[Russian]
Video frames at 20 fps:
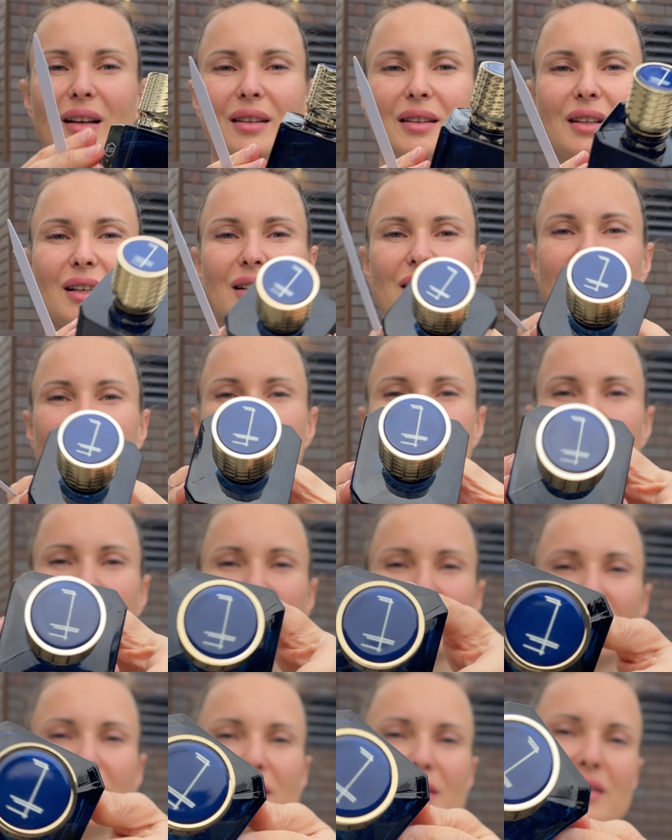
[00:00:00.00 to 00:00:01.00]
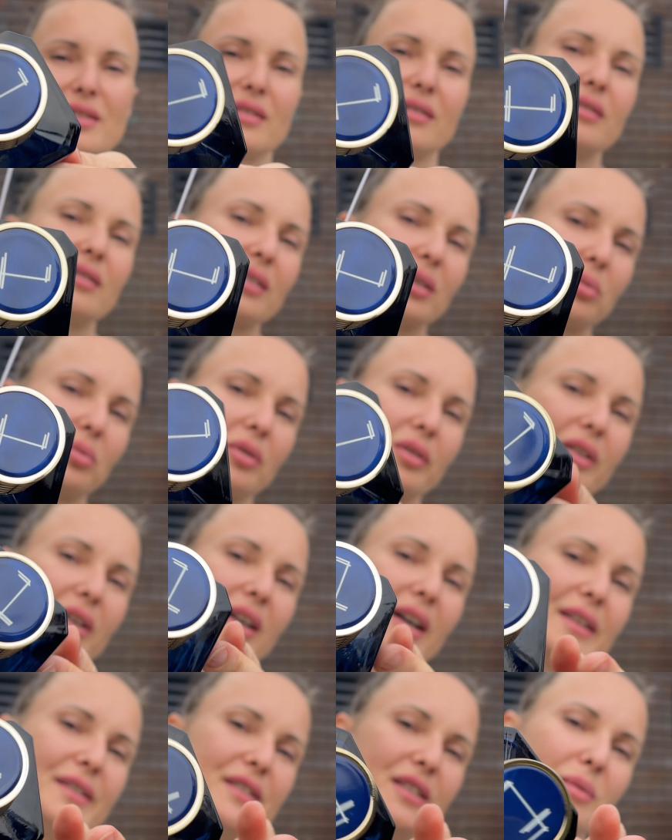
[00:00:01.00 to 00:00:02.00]
На крышке здесь такой
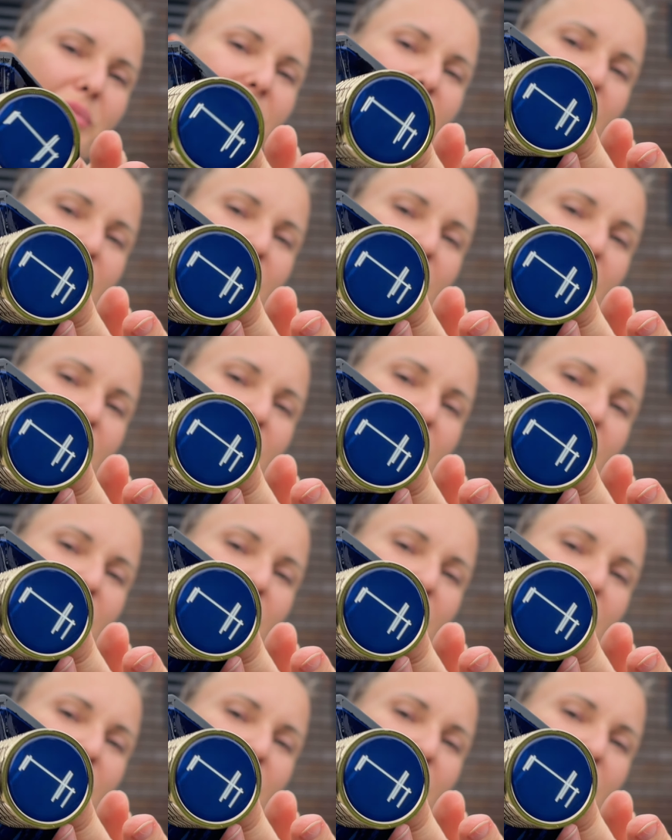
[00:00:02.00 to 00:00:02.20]
логотип